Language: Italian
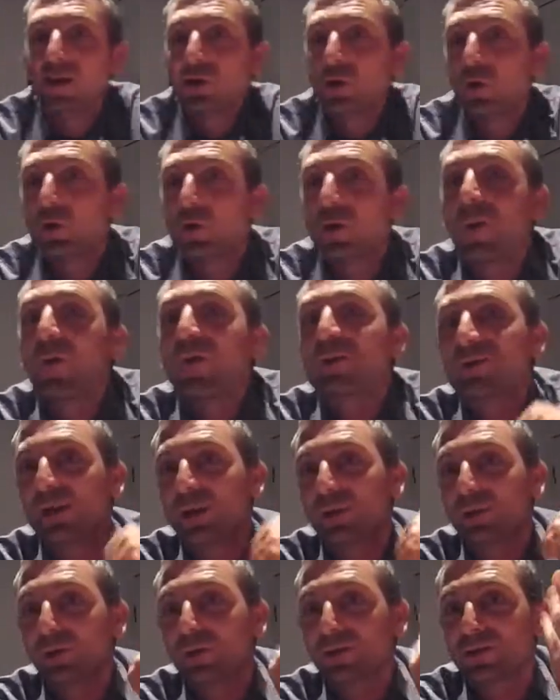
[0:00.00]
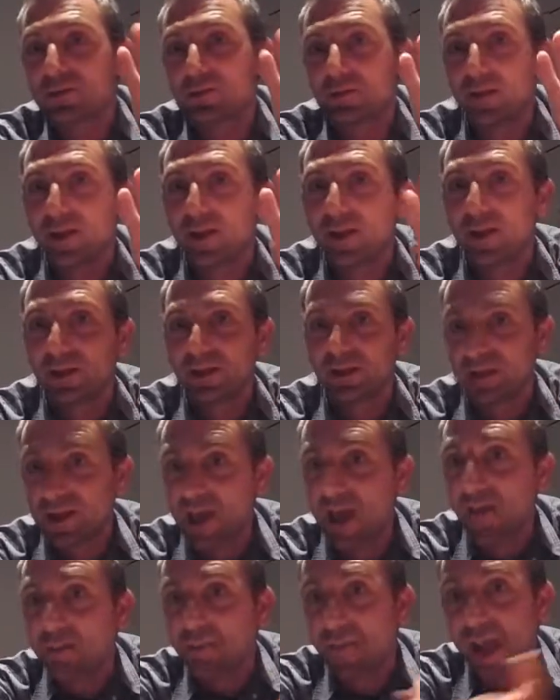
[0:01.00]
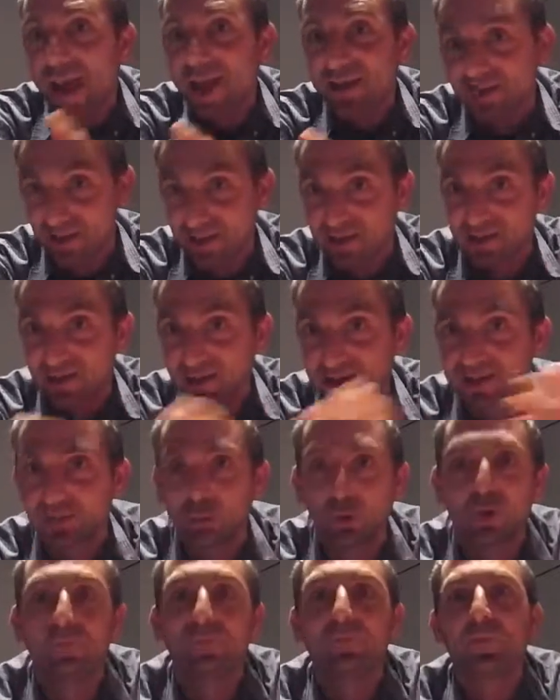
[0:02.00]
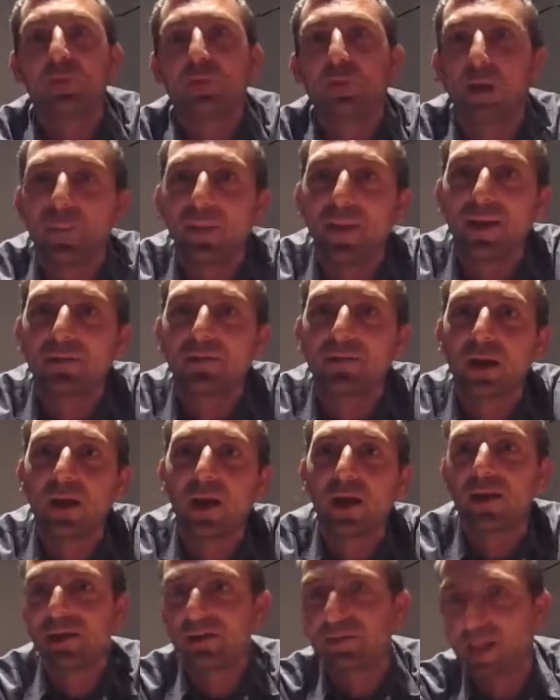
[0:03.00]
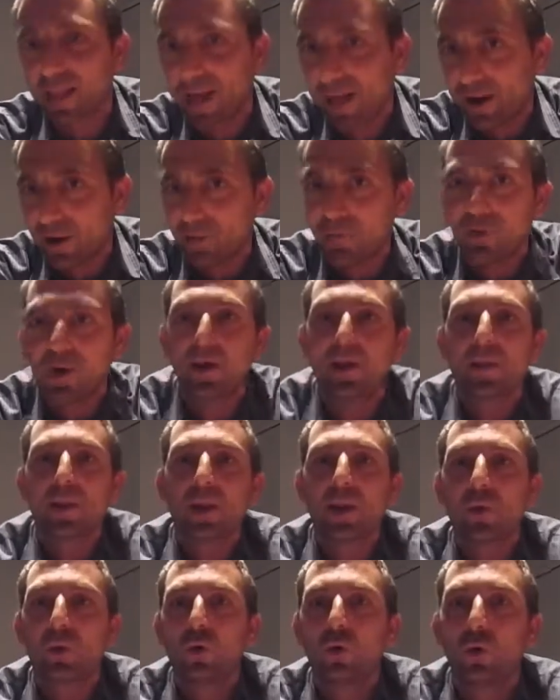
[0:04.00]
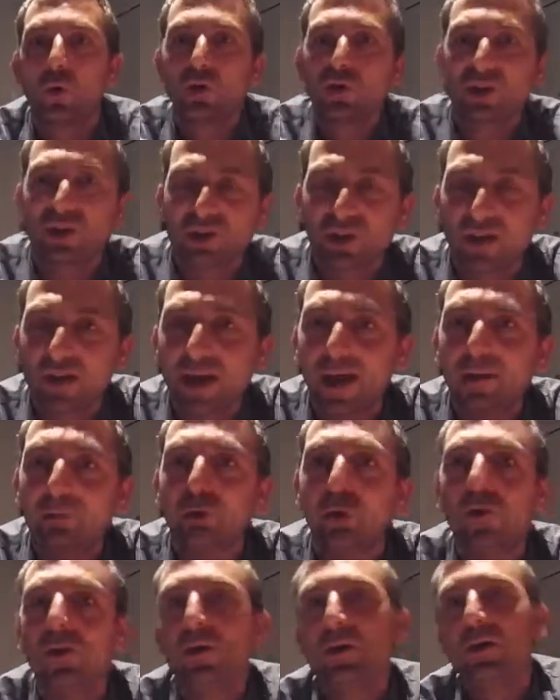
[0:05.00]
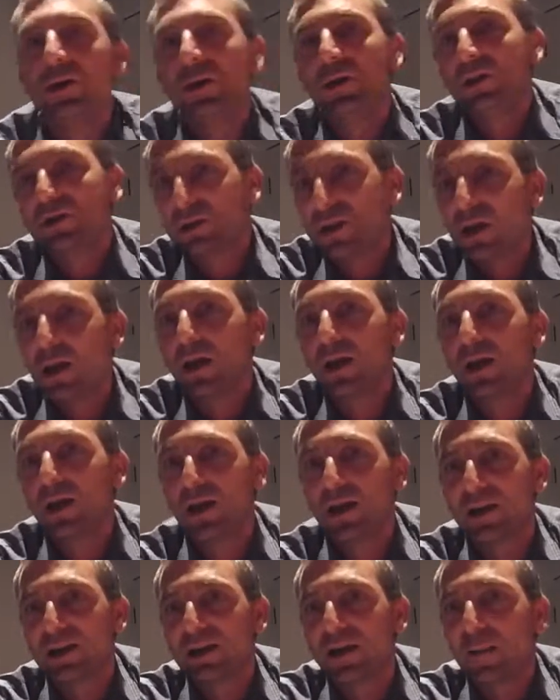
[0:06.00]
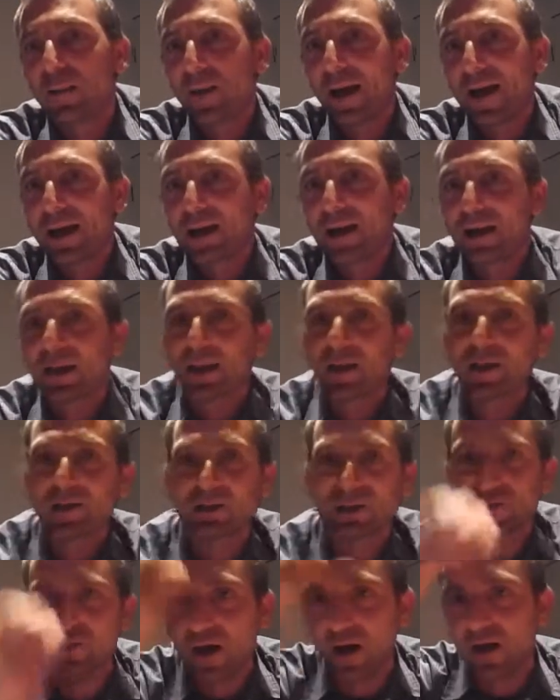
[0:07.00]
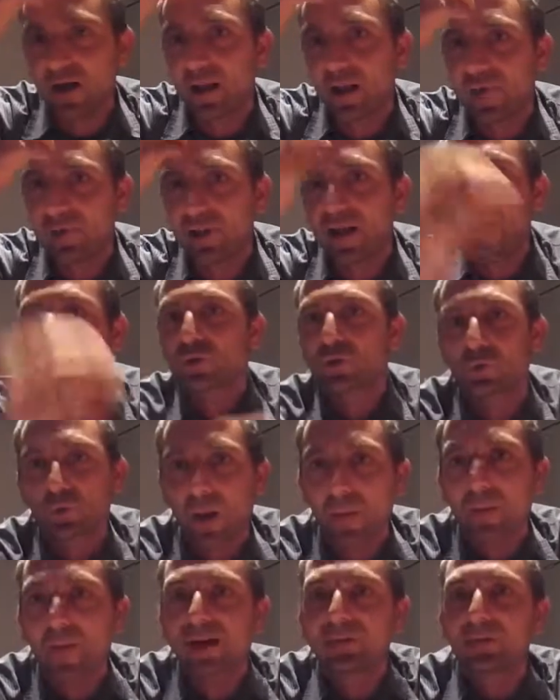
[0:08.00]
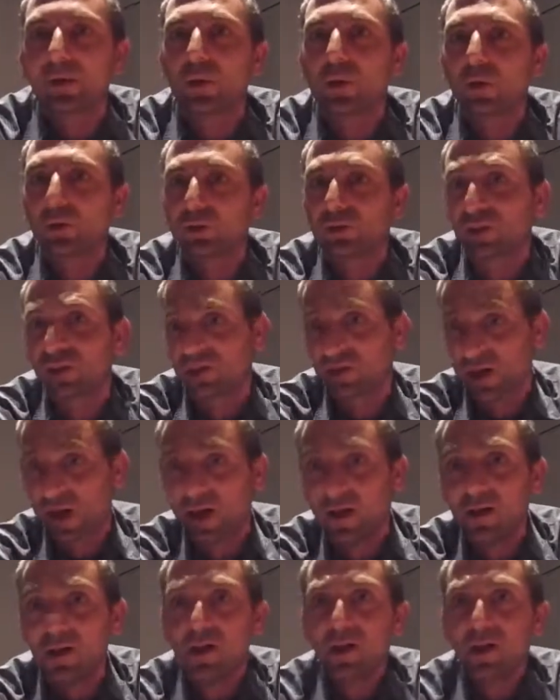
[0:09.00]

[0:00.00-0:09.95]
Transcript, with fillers: Comunque questo elettro eh, TMS scritto naturalmente, e in italiano voleva dire quello che ho già accennato, sì, eh, si parla che si va a lavorare su una parte della corteccia